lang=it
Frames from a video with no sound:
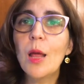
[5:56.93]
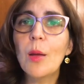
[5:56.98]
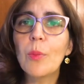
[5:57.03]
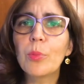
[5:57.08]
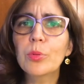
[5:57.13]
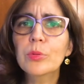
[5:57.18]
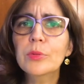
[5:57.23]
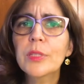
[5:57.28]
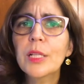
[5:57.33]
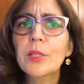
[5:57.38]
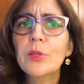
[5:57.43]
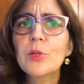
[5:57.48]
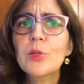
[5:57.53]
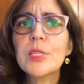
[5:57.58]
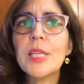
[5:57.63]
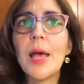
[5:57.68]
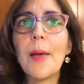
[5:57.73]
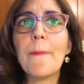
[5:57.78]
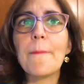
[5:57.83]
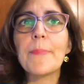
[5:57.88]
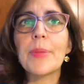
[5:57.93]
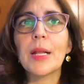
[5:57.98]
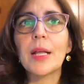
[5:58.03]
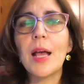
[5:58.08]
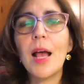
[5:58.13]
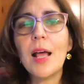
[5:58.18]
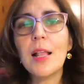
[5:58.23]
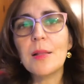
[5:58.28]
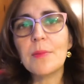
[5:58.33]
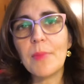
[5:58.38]
puntando sempre
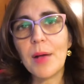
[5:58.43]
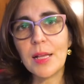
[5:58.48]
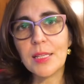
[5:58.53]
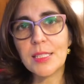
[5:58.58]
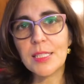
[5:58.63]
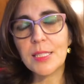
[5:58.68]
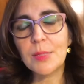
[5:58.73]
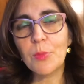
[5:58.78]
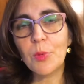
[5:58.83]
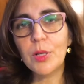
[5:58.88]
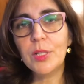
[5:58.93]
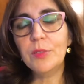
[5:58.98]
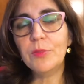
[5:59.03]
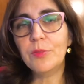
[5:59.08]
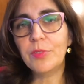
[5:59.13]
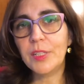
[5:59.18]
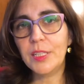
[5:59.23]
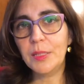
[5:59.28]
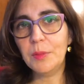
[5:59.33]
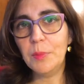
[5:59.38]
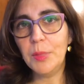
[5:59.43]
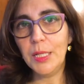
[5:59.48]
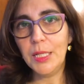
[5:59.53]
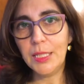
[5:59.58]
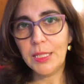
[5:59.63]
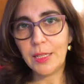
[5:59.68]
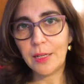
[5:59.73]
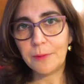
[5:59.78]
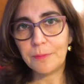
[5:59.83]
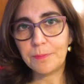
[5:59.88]
al massimo
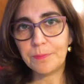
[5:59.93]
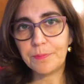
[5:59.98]
all'infallibilità.